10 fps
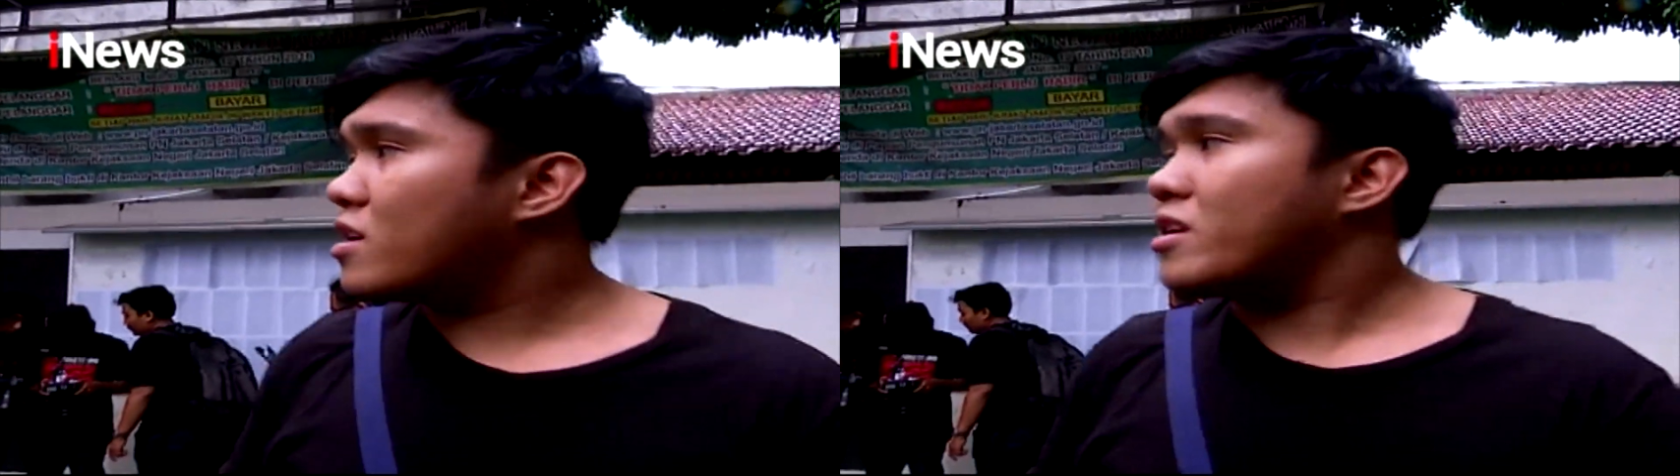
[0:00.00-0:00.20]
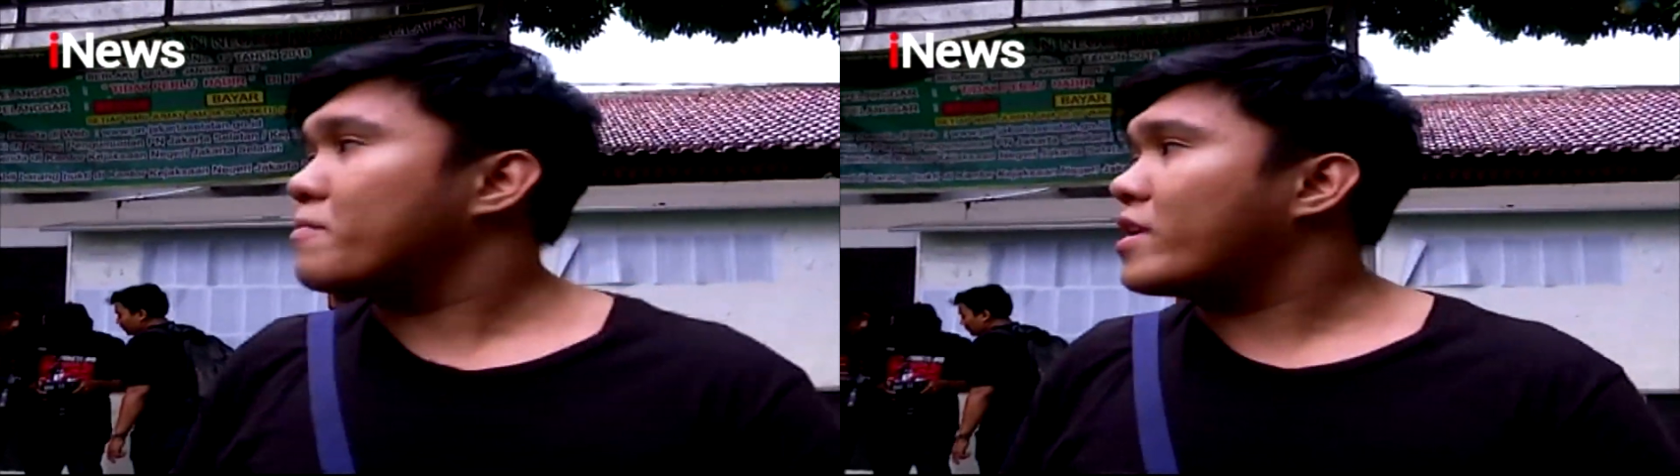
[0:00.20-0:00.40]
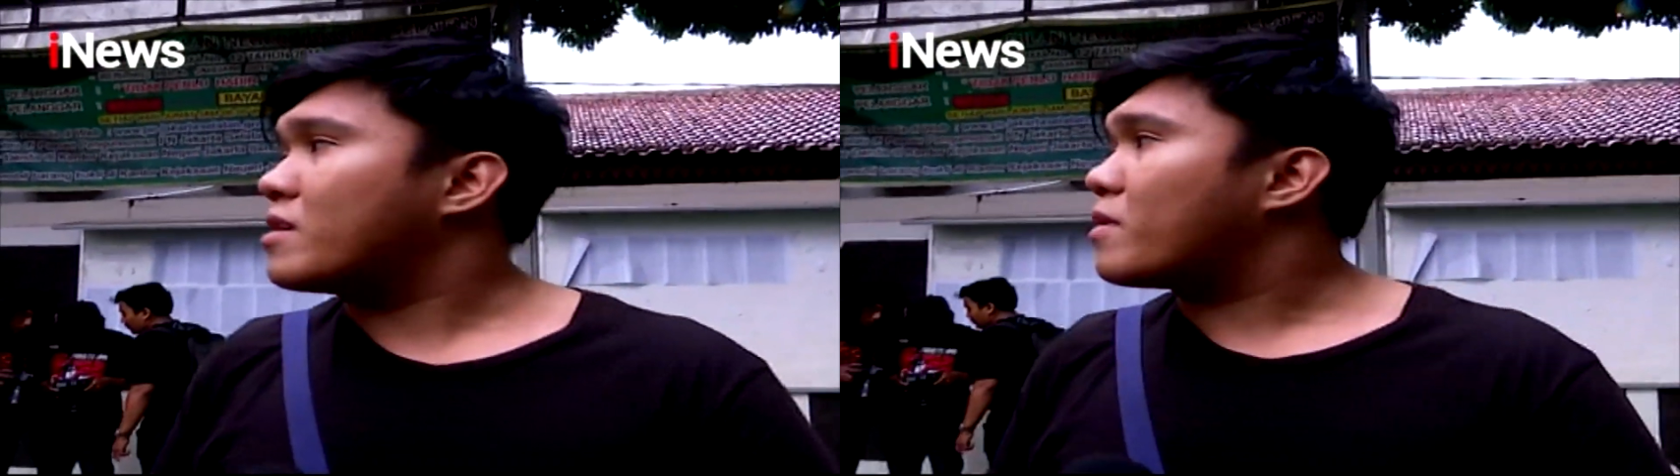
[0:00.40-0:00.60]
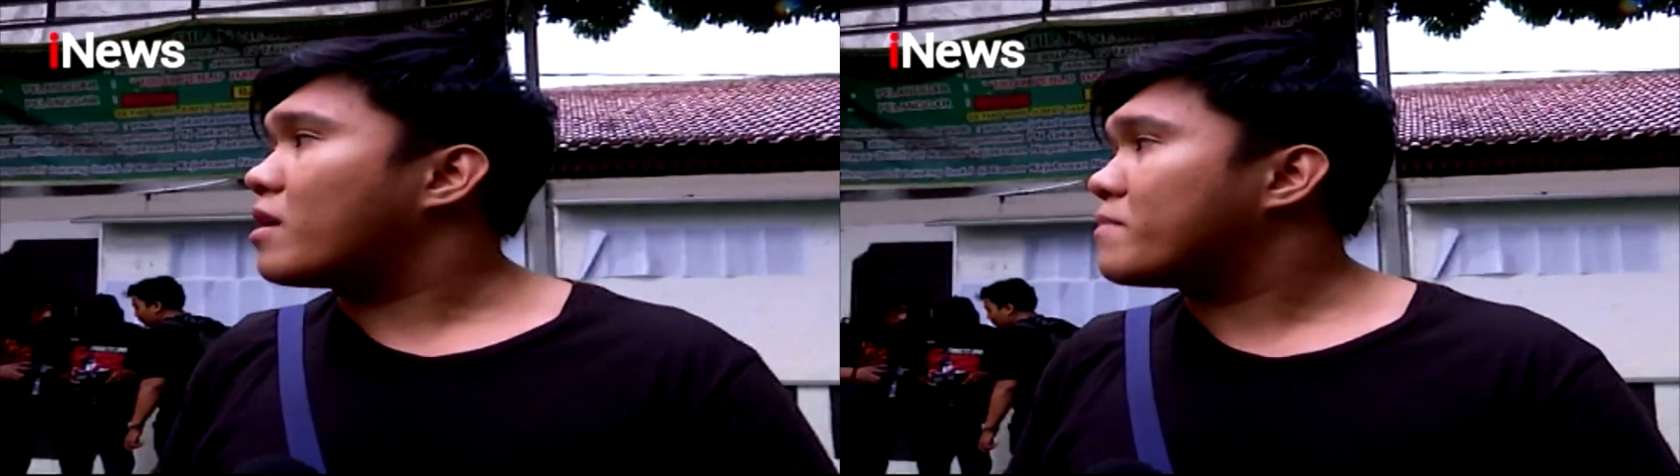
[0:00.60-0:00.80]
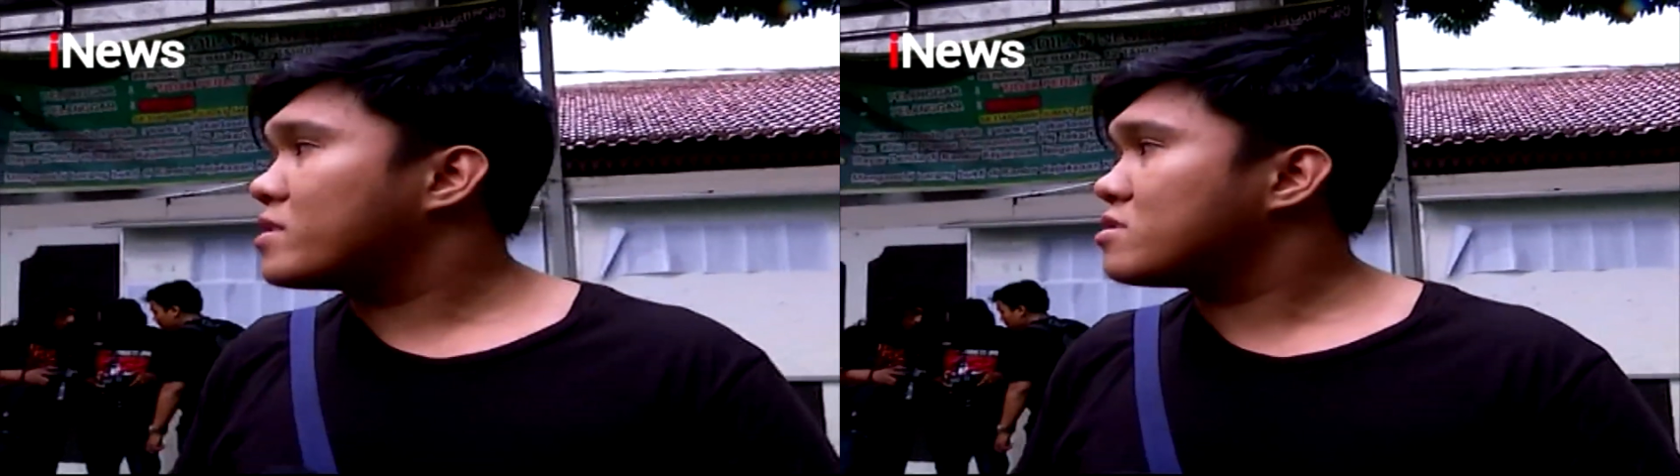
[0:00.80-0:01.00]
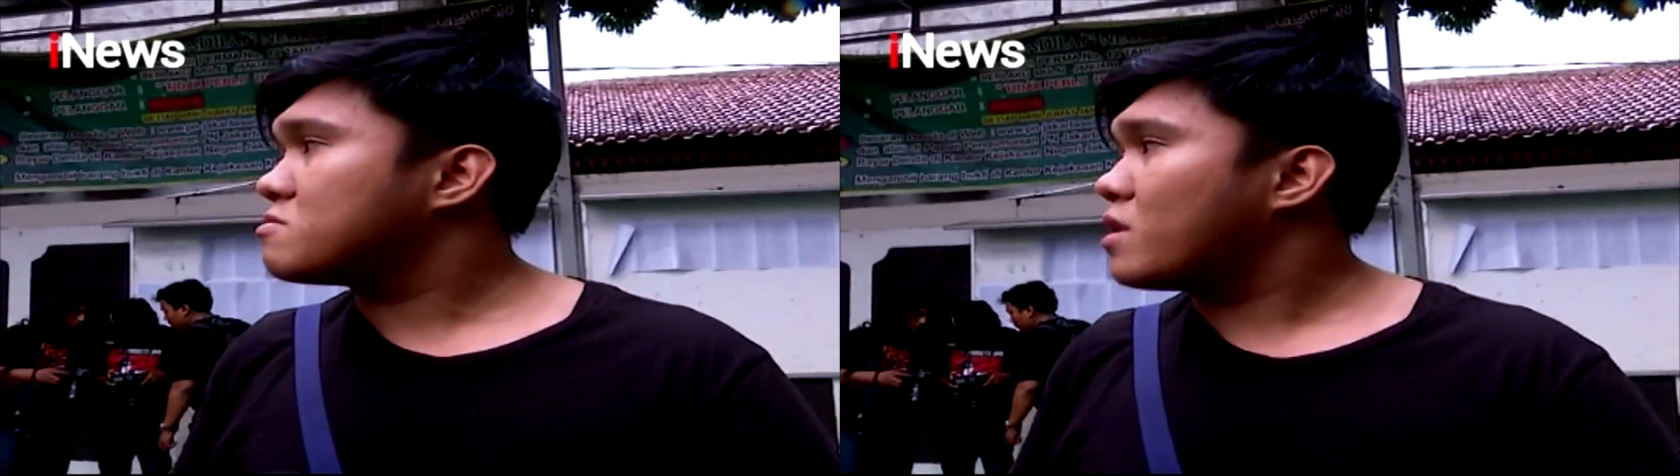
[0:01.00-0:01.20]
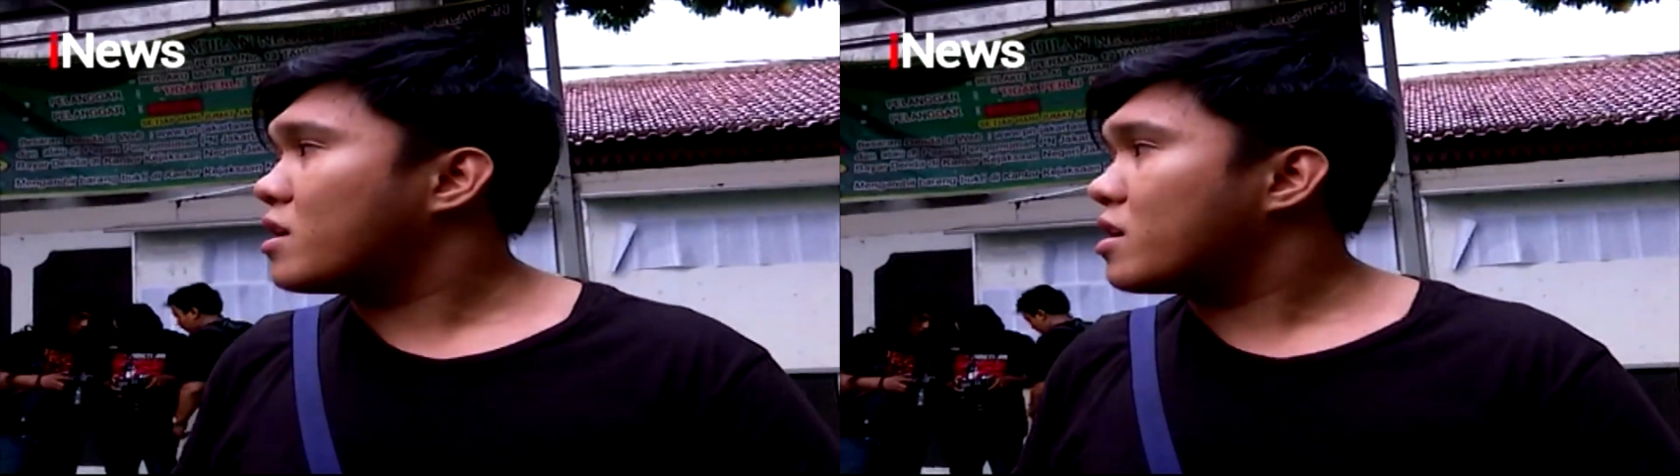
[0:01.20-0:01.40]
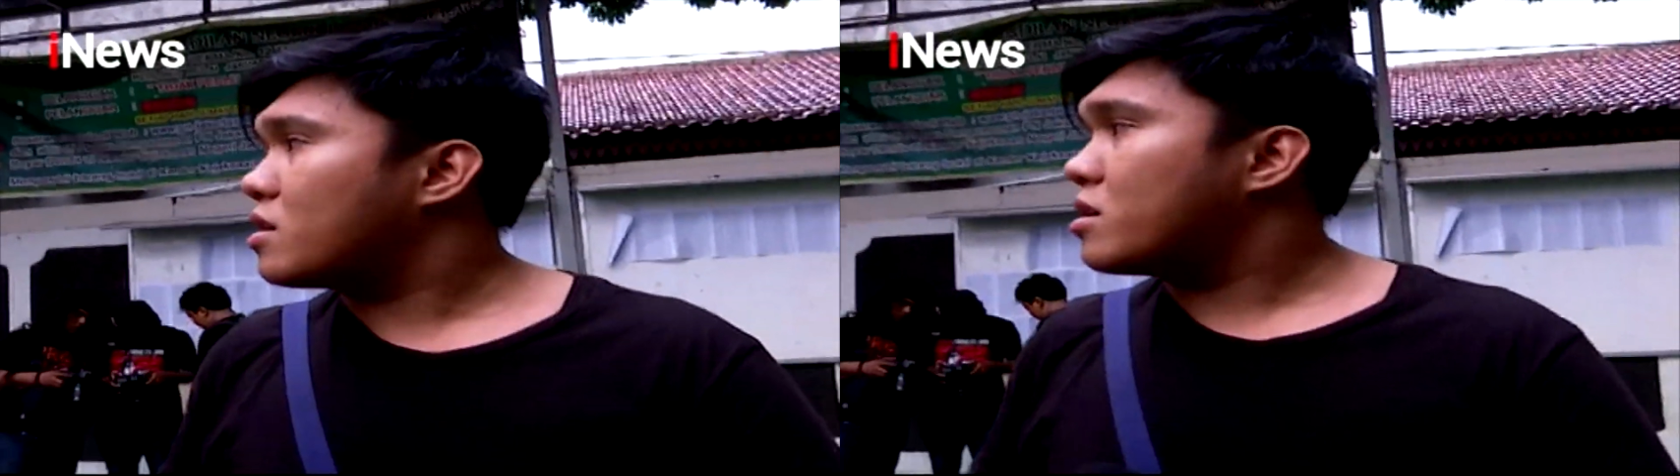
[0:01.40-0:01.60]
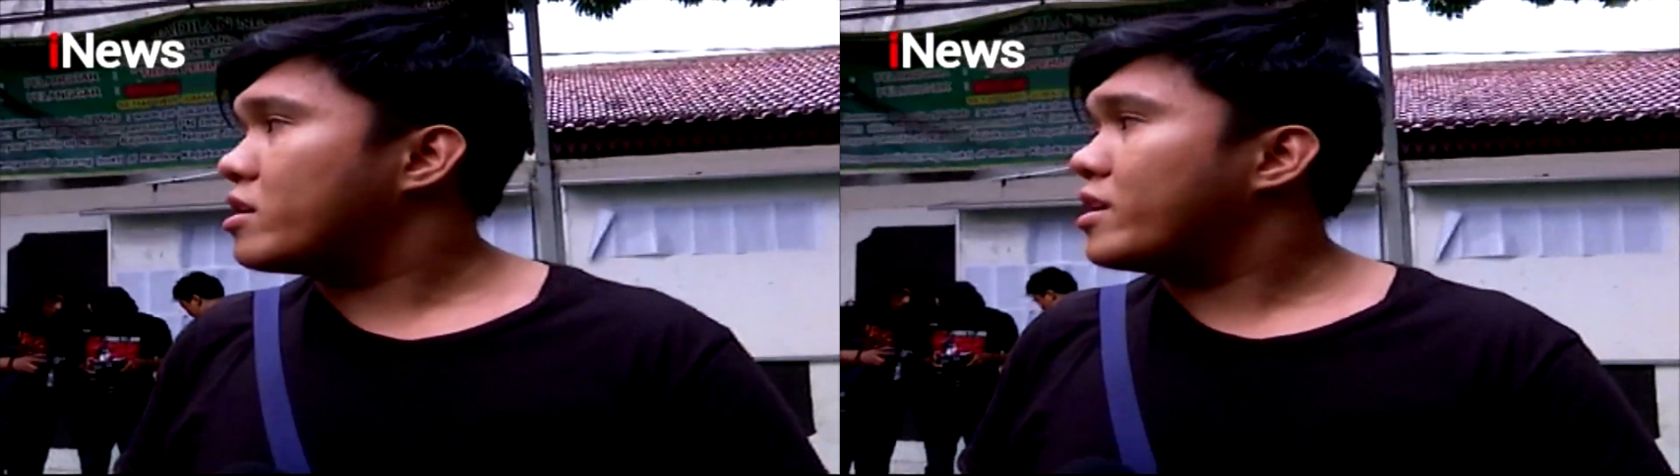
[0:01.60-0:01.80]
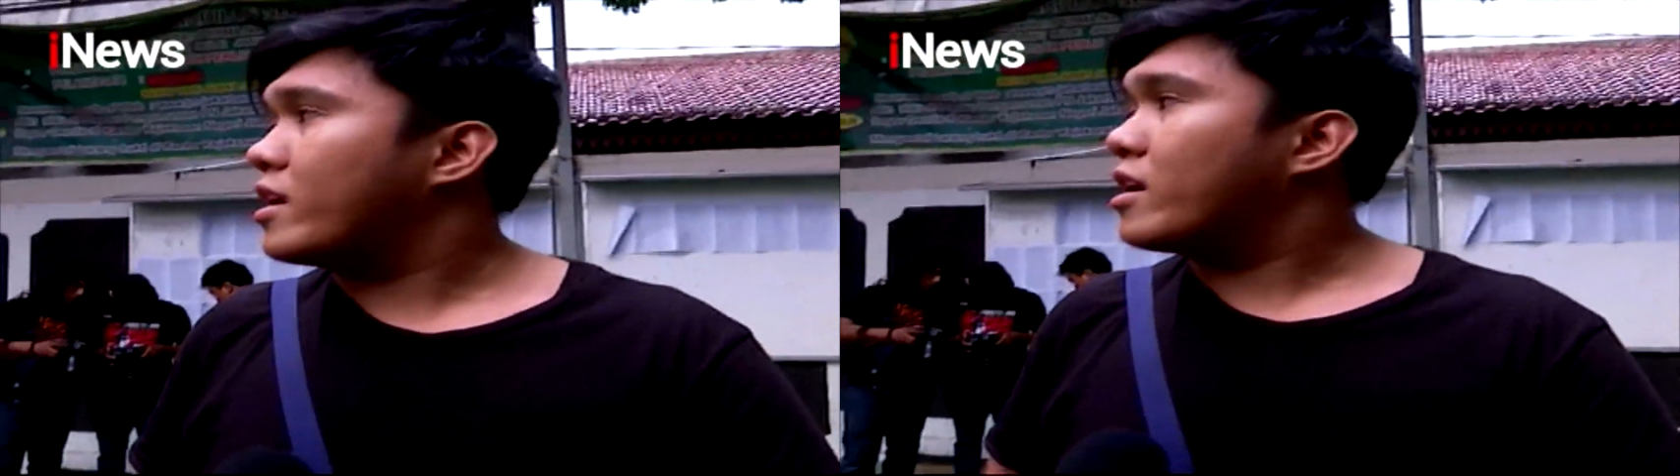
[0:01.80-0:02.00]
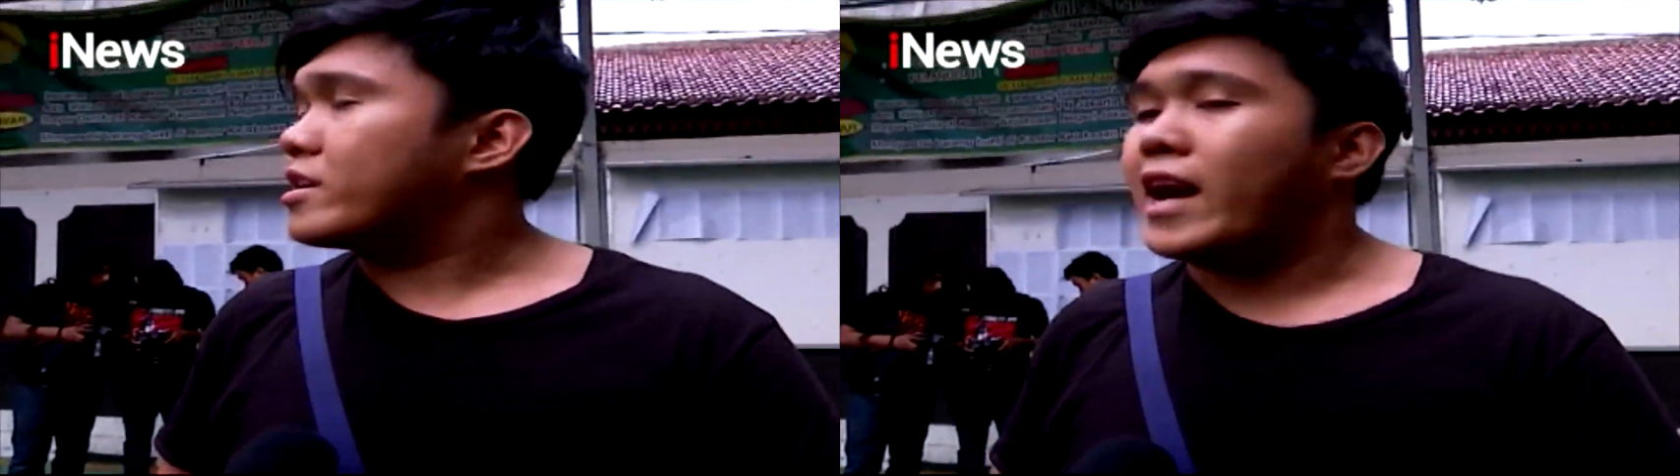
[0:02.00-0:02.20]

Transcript: ngapain apa-apa dia cuma ya